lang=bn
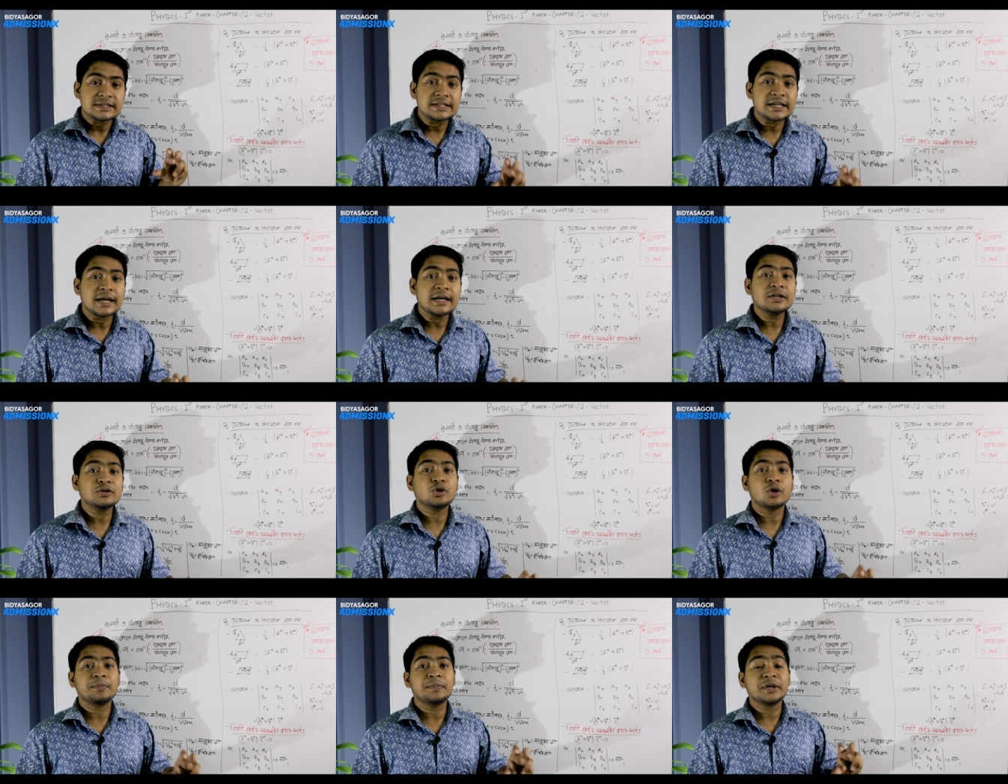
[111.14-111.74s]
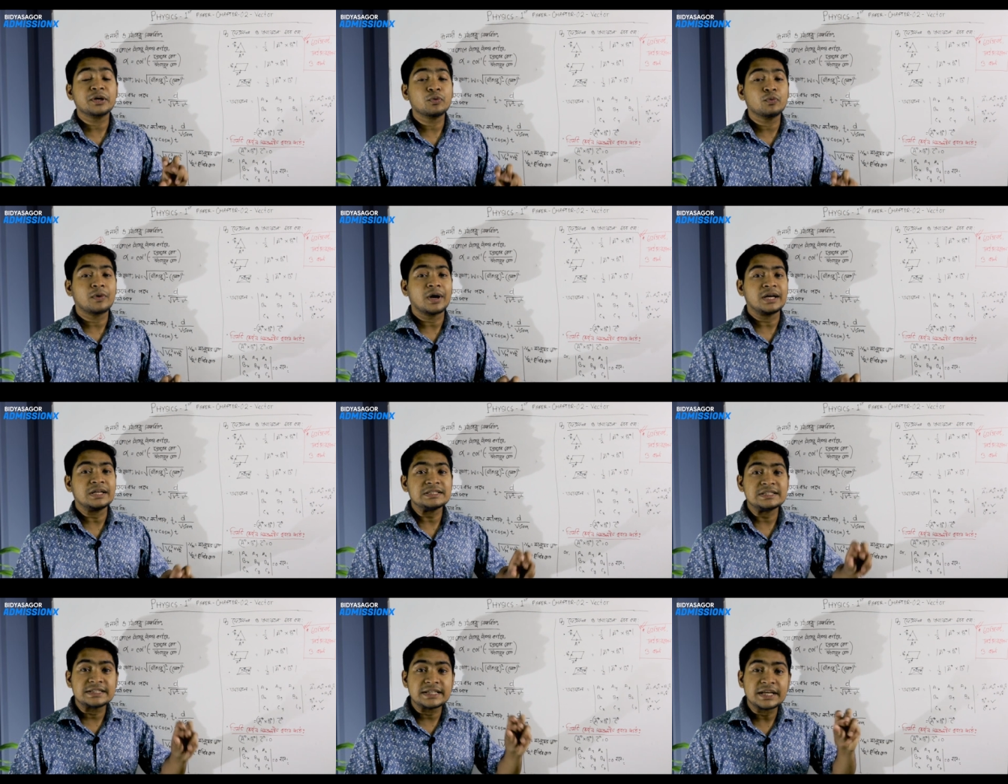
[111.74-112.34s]
সেই টপিক
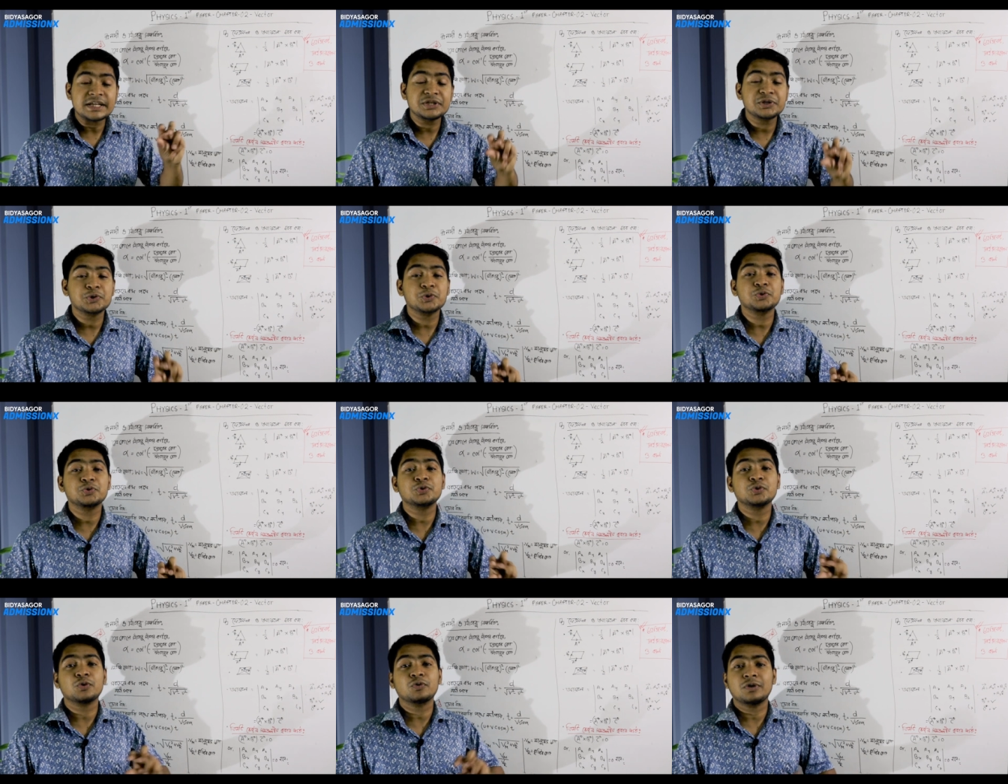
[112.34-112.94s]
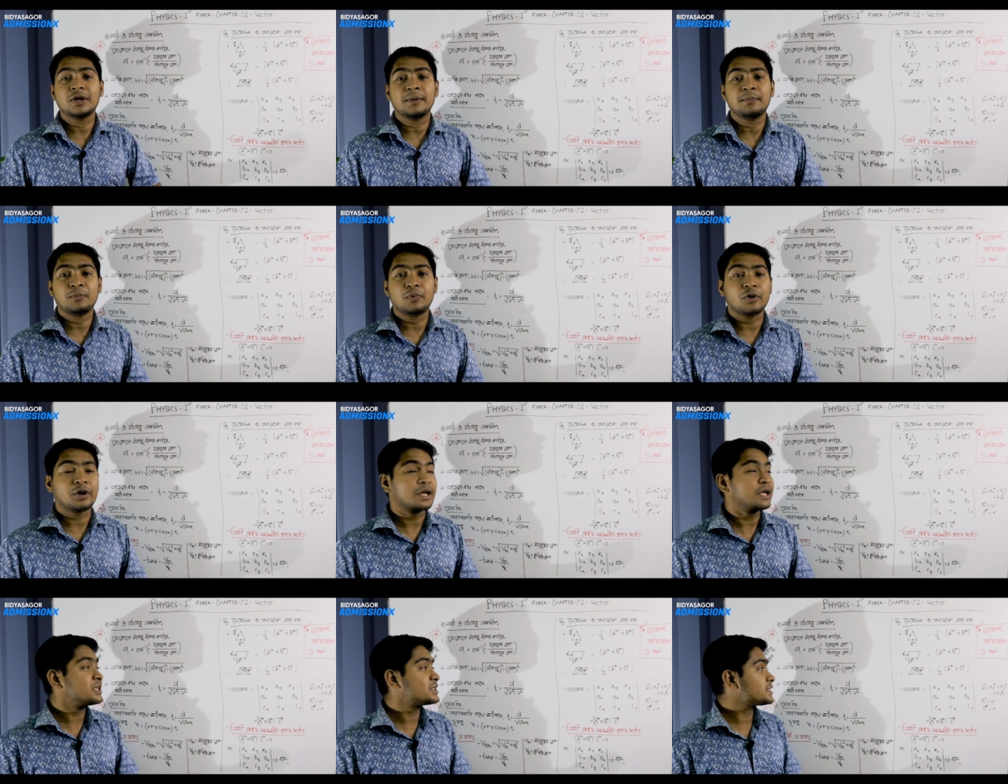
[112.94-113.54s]
ওয়াইজ যেই সূত্রগুলো
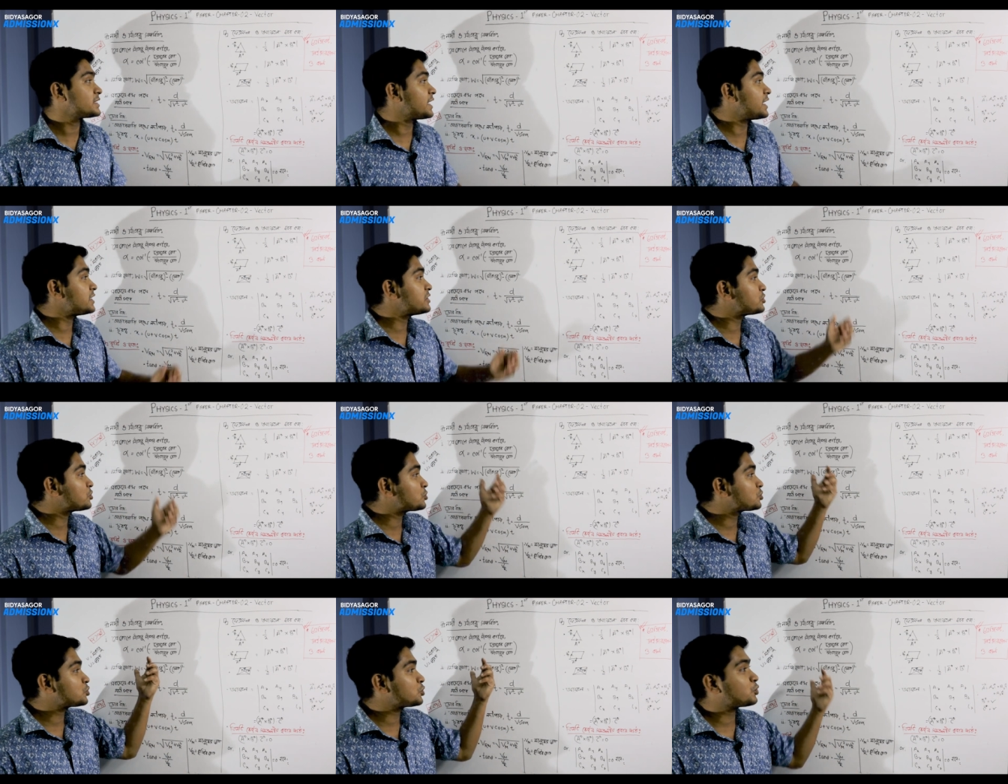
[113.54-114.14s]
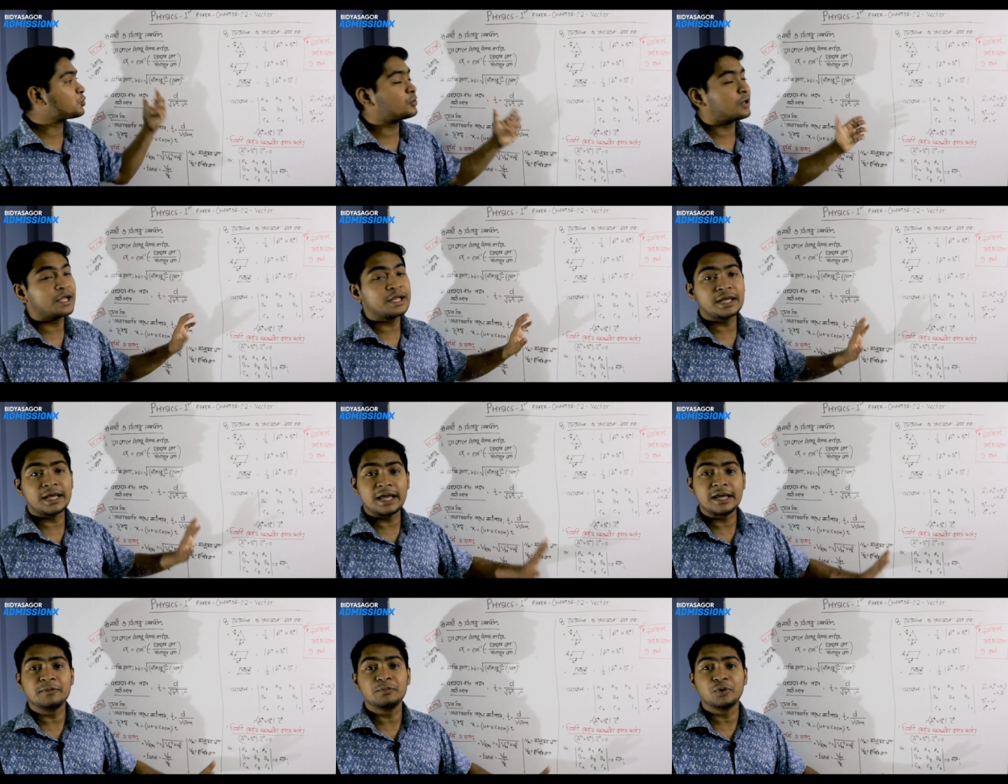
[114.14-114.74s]
পড়ে সেই সূত্রগুলোই
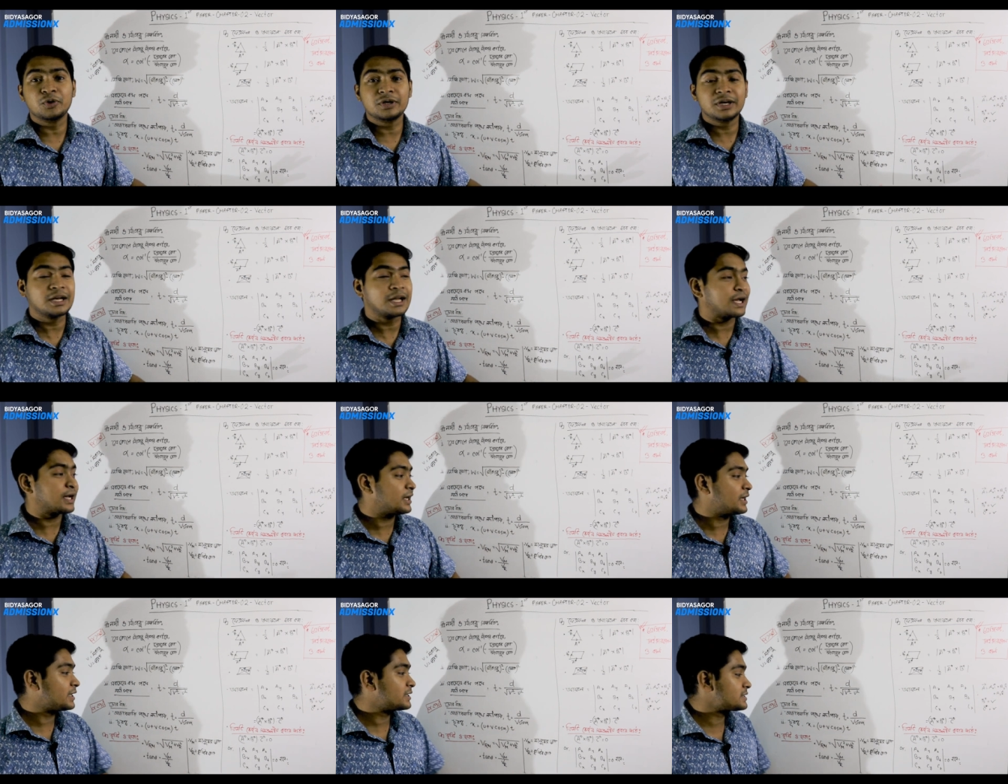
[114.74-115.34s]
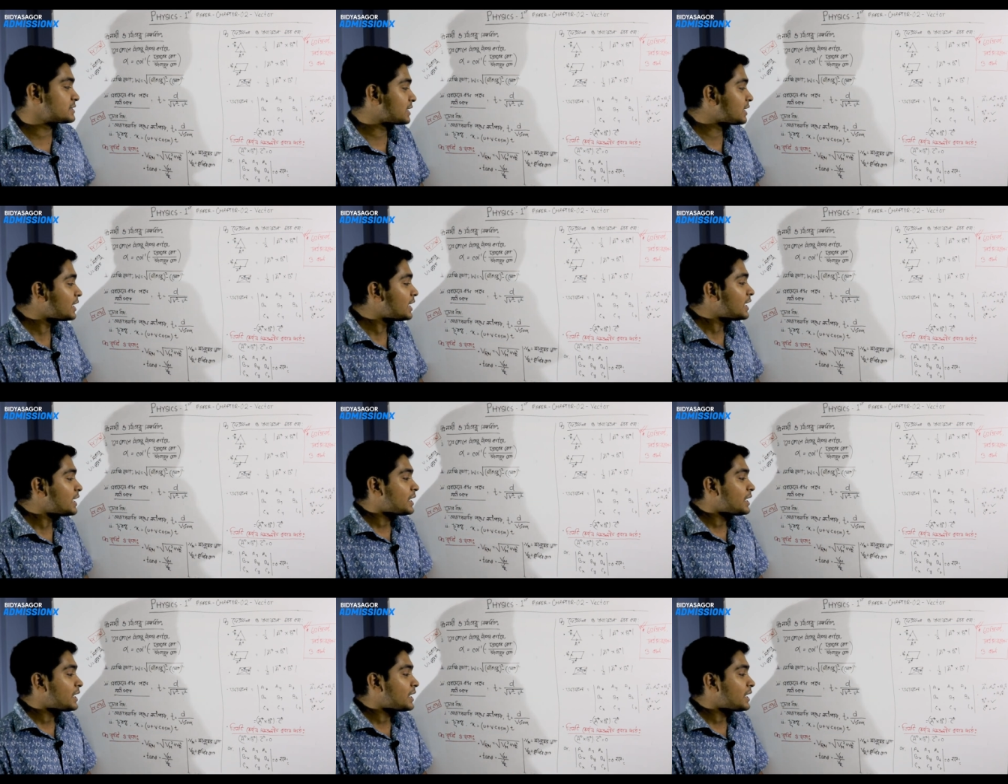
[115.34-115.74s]
এই বোর্ডে লেখা আছে